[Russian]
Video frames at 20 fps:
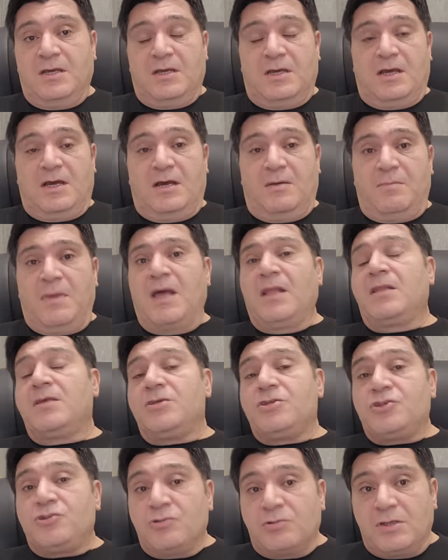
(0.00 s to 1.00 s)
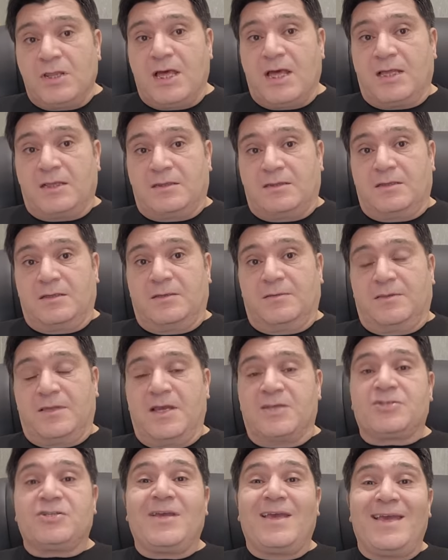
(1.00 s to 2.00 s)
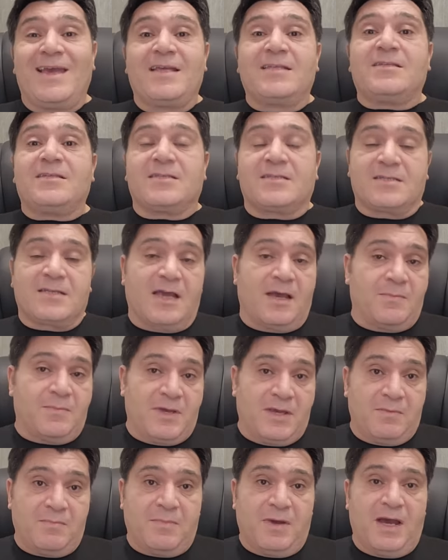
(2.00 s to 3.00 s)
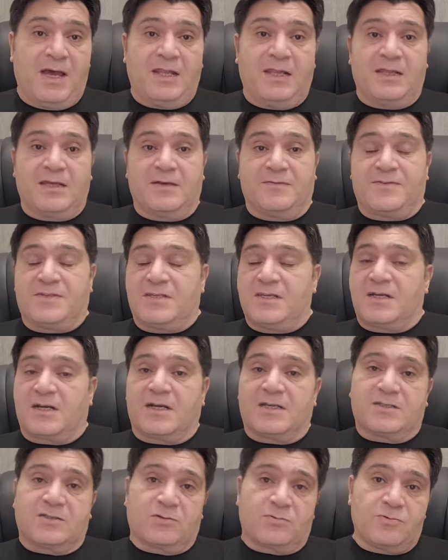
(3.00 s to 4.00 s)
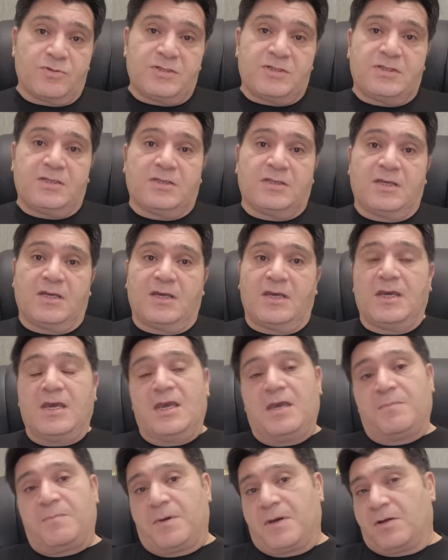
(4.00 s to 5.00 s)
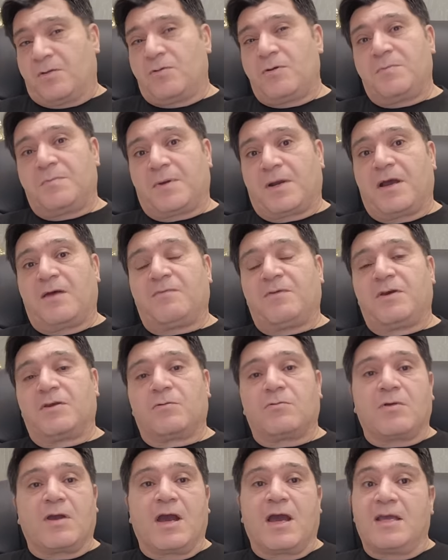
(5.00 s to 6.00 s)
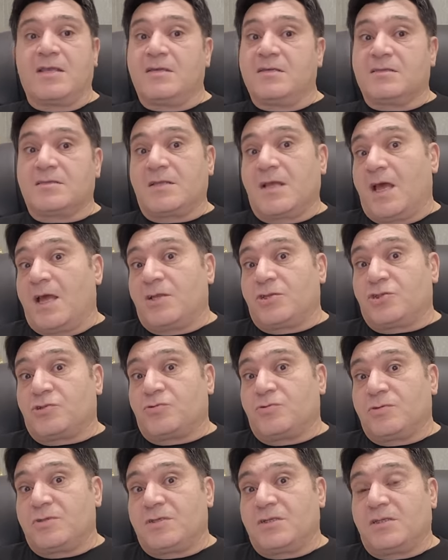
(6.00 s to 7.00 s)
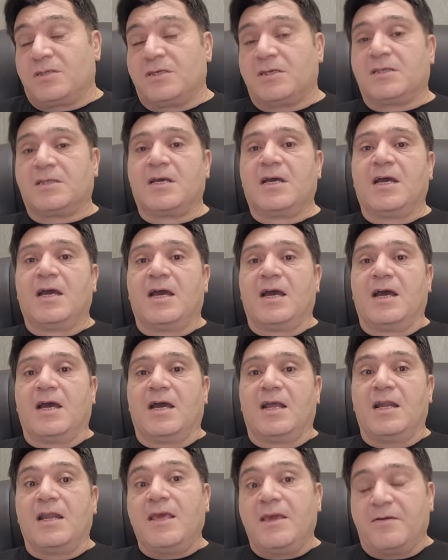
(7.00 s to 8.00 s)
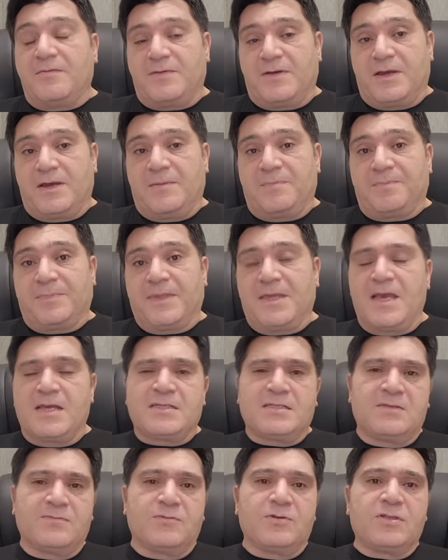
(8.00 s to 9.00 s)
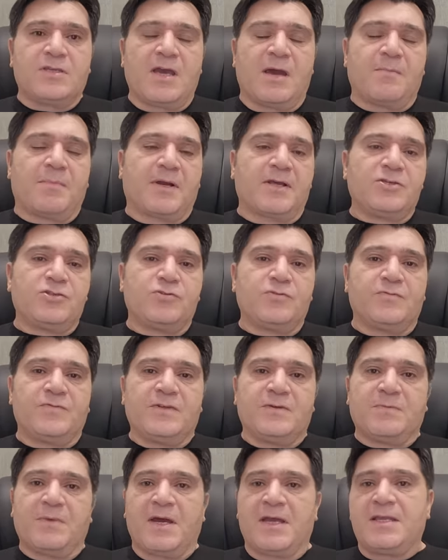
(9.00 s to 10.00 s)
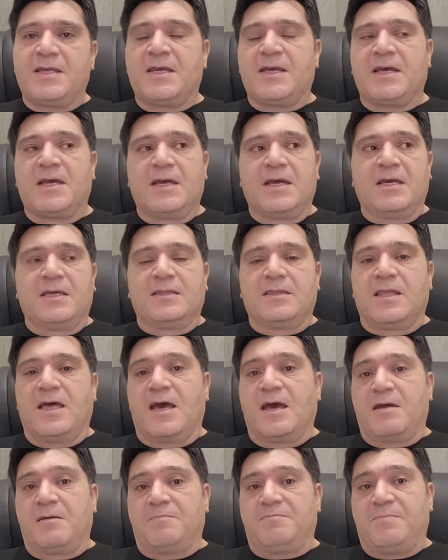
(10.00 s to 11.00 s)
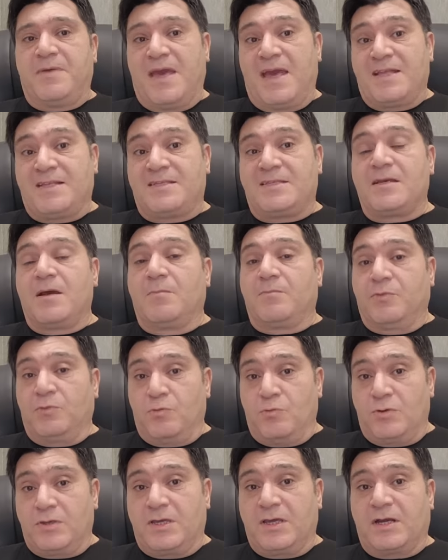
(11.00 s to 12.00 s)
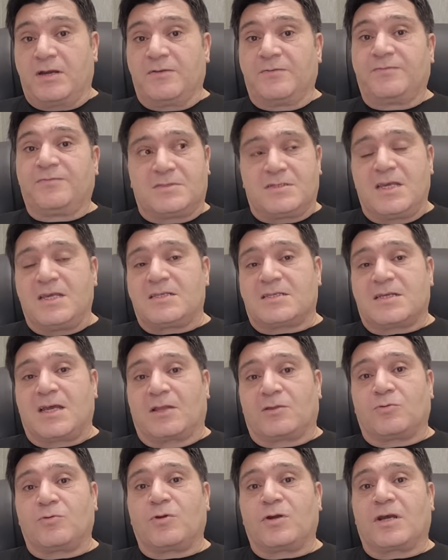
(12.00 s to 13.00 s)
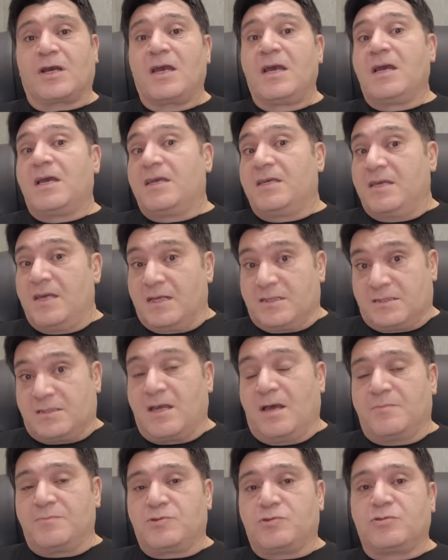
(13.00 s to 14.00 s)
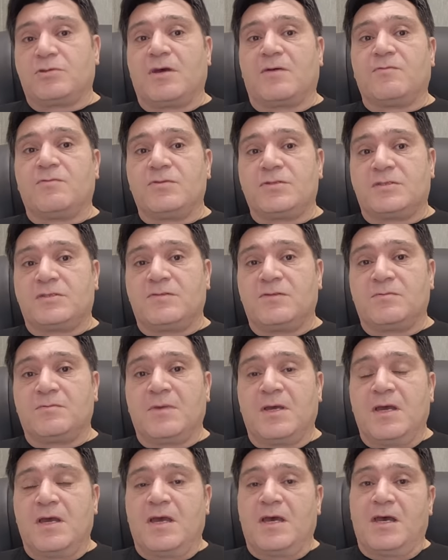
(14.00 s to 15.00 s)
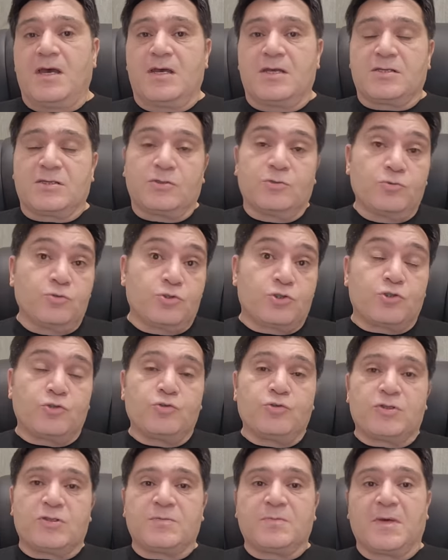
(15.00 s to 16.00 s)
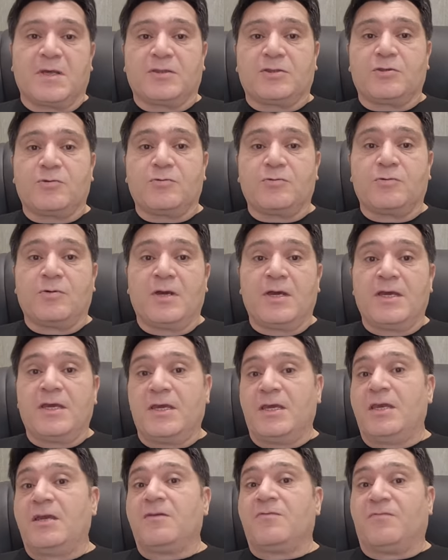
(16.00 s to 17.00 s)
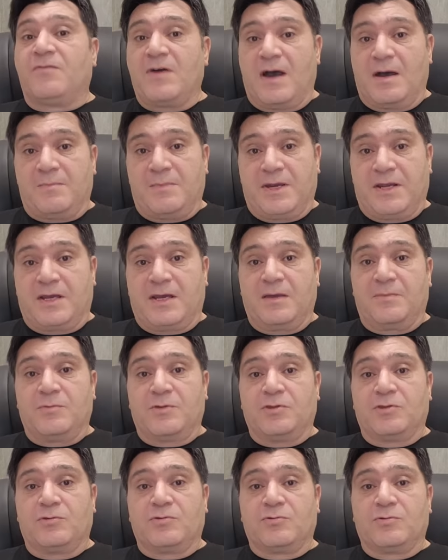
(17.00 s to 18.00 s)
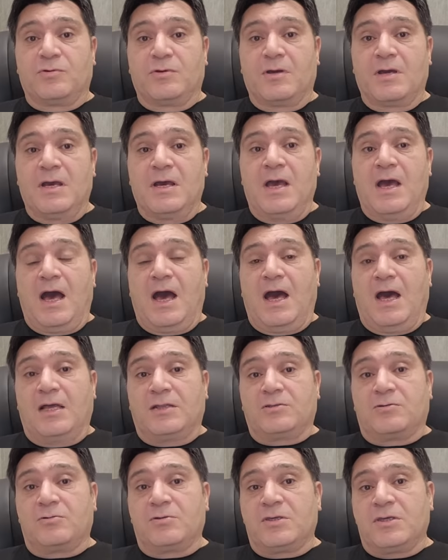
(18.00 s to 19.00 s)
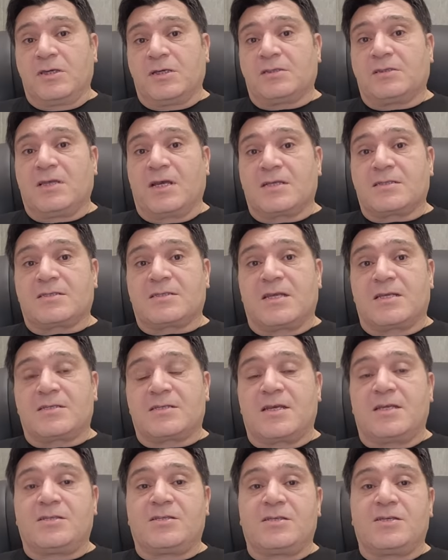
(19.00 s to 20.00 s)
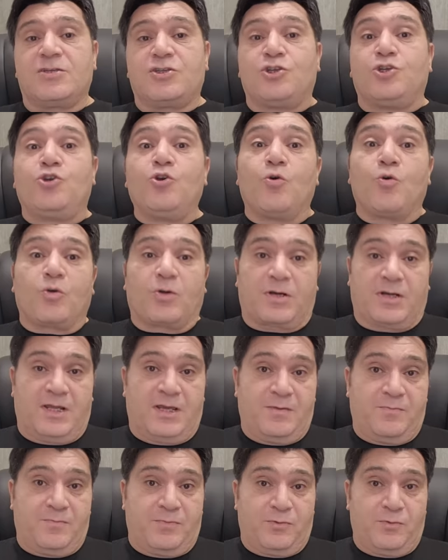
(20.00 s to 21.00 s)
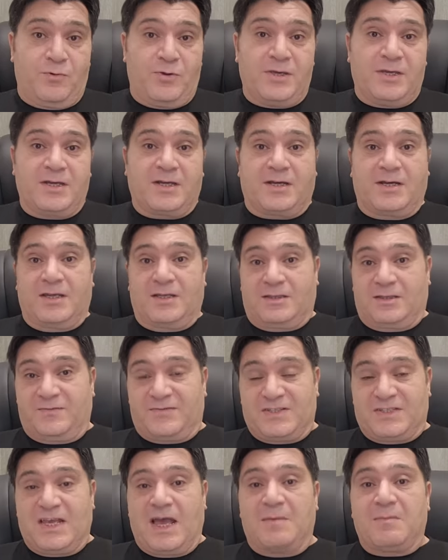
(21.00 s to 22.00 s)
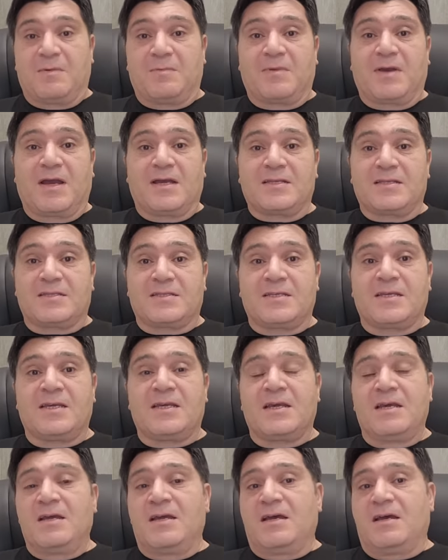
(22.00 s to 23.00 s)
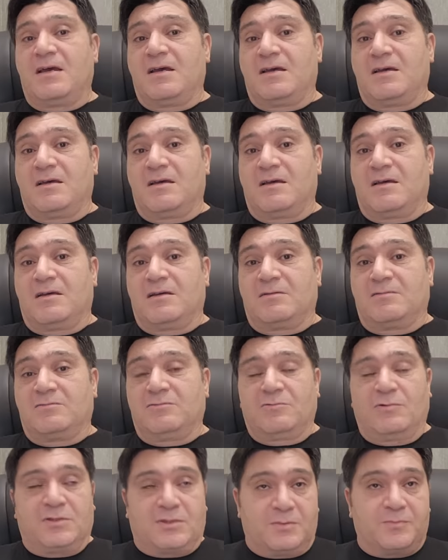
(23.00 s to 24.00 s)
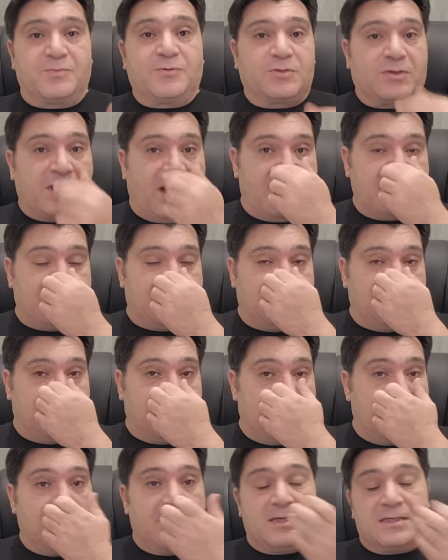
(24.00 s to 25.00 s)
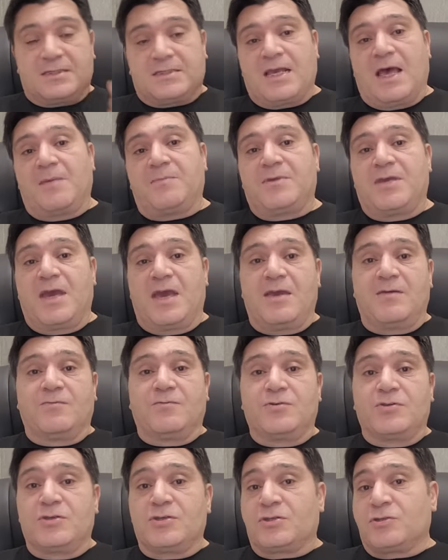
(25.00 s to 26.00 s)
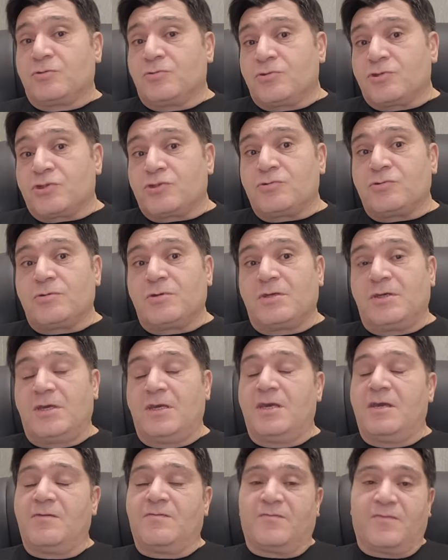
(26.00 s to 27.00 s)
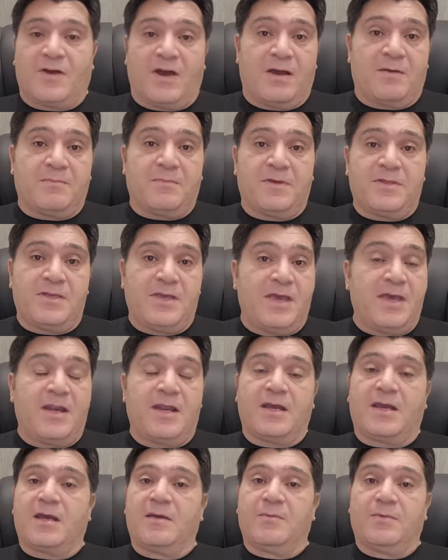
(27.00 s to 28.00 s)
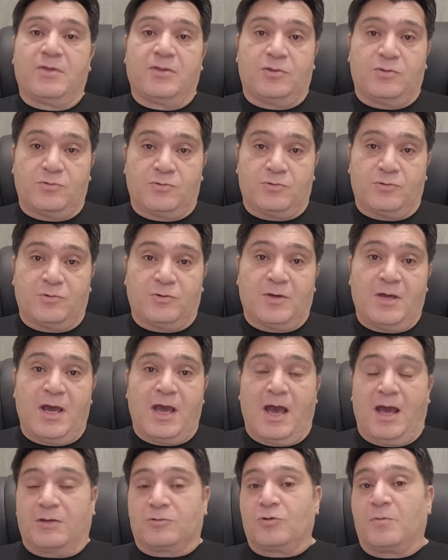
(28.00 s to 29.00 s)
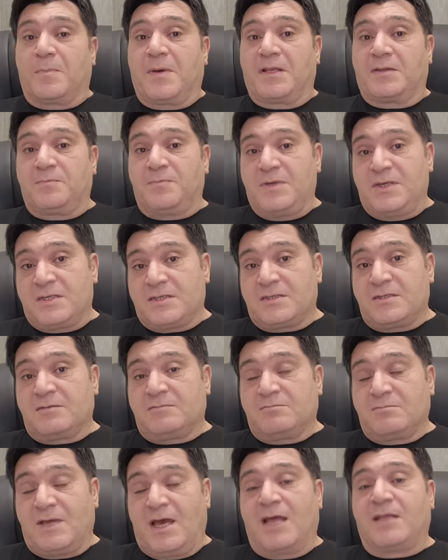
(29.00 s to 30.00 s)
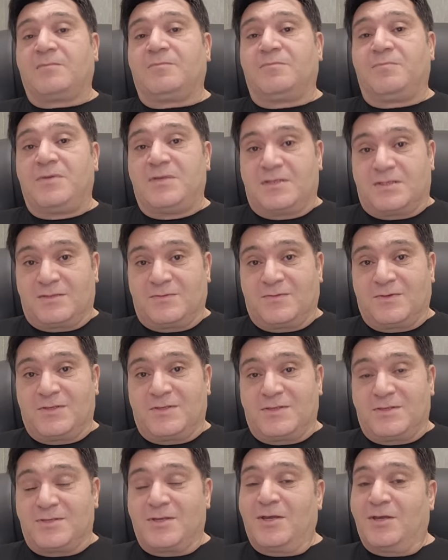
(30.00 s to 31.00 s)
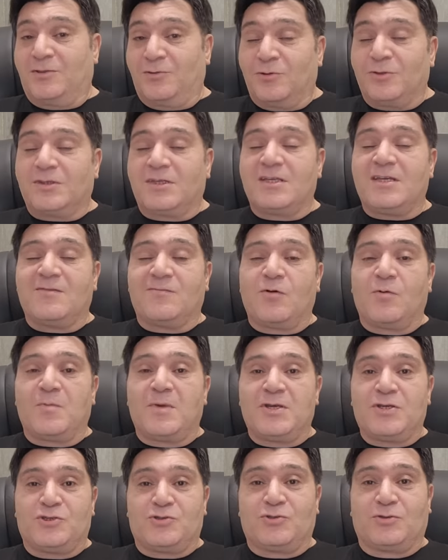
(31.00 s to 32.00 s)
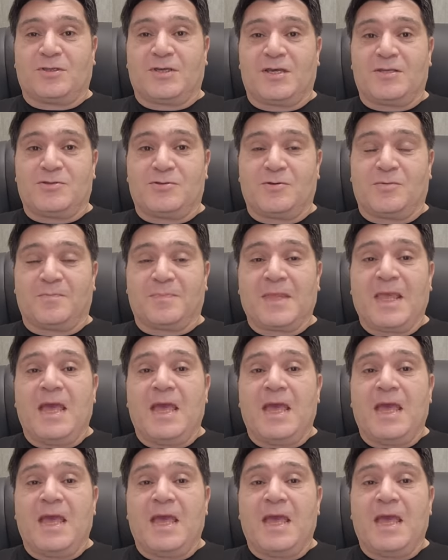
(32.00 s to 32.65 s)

А, мало еще ладно, даже эти самые мало, все разрознены, и порой правая рука не знает, что делает а, левая я сегодня обращу внимание на пять блогеров, те из которых я сам с удовольствием а, слушаю, смотрю и вам рекомендую. А других, так сказать, черные блогеры, это в самом конце, а, ну это будет один – сам я его не слушаю и вам не рекомендую. А кто подписан, отписывайтесь. Но до него мы еще дойдем.